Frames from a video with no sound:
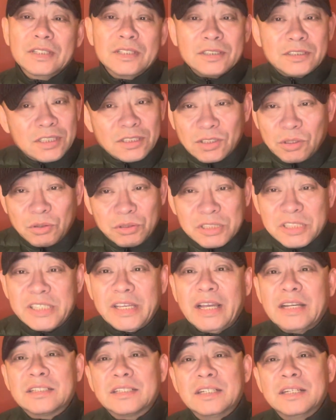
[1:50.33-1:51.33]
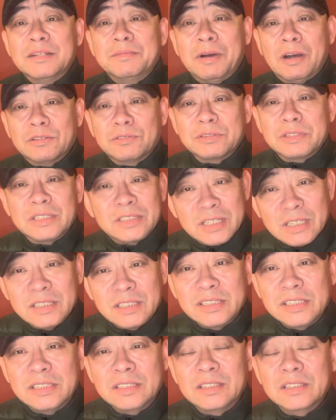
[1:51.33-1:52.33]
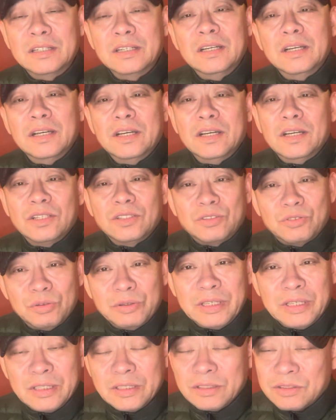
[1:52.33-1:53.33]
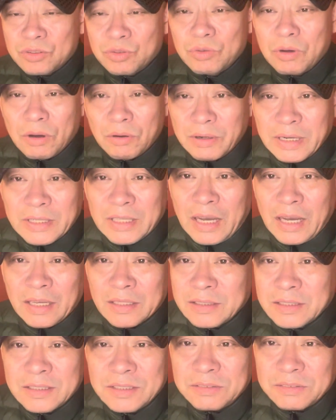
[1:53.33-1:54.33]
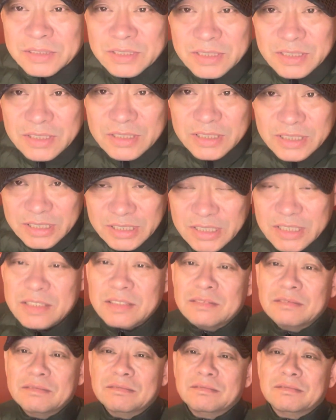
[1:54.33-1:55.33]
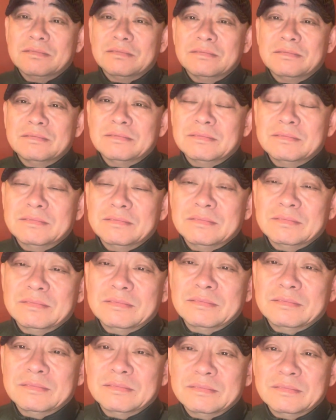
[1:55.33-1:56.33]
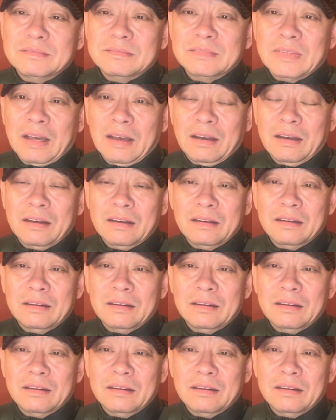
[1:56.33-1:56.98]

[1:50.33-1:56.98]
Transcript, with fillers: 这都显示了毛主席曾经对于中国共产党的这种自信。啊，